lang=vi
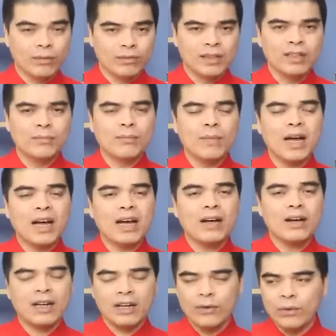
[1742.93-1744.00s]
tài lộc đựng
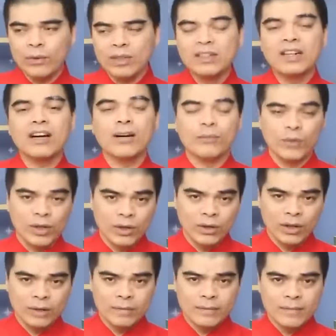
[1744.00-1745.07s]
ba cái hũ nước gạo
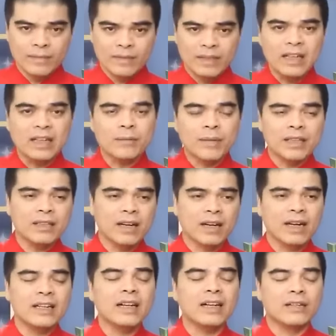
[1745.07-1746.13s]
muối đó đặt lên bàn
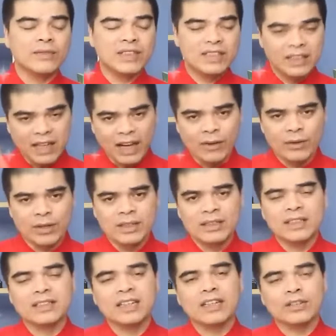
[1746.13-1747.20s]
thờ hay đặt ở vị trí nào
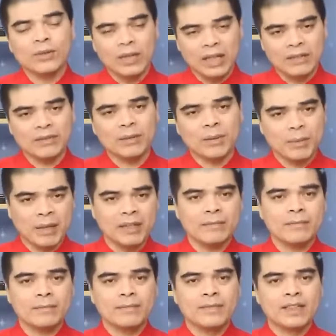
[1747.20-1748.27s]
thì sẽ được tốt lành và may
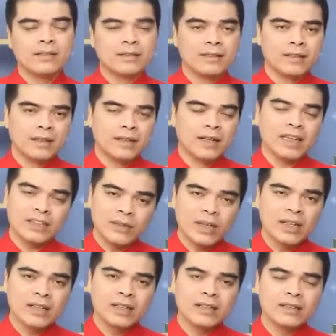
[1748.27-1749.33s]
mắn ờ, ngay
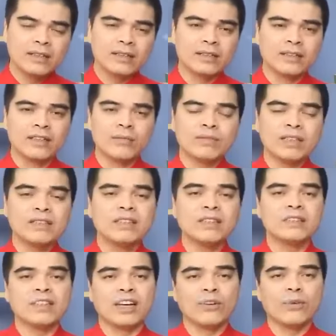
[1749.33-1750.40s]
sau đây thì tử thông sẽ
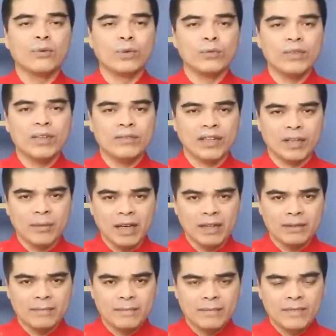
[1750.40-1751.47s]
chia sẻ cùng quý vị và các
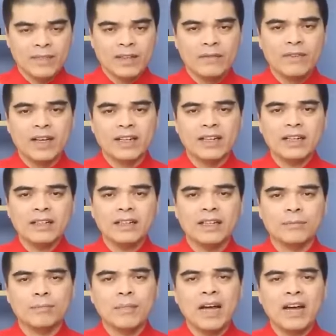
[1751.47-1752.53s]
bạn về
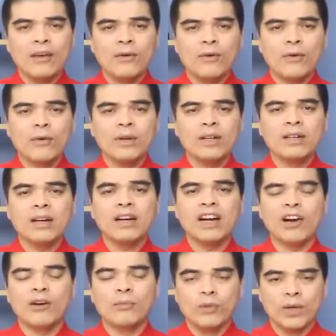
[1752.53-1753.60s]
cách đặt ba hũ nước
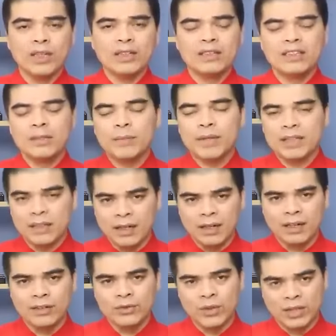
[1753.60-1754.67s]
gạo muối trên bàn
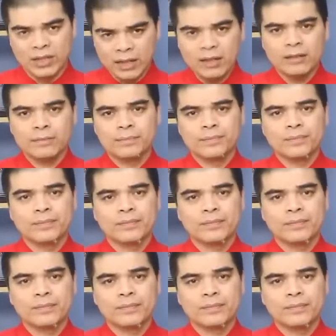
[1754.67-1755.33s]
thờ chuẩn nhất